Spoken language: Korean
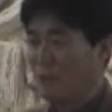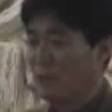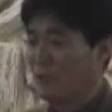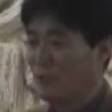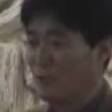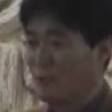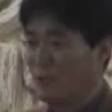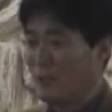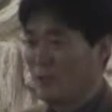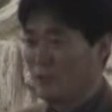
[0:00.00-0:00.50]

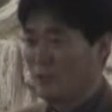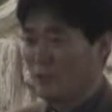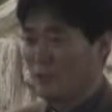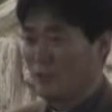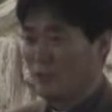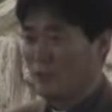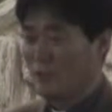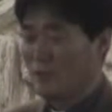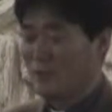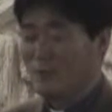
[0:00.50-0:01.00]
아무것도
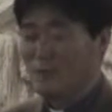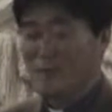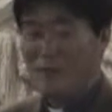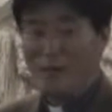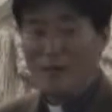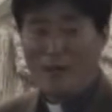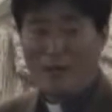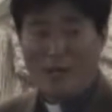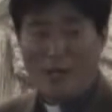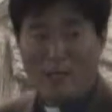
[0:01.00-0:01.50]
아닌데
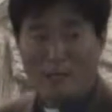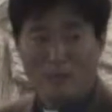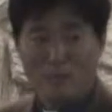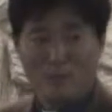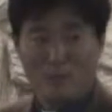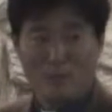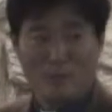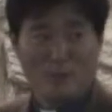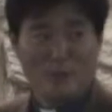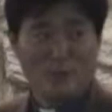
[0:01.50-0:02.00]
하물며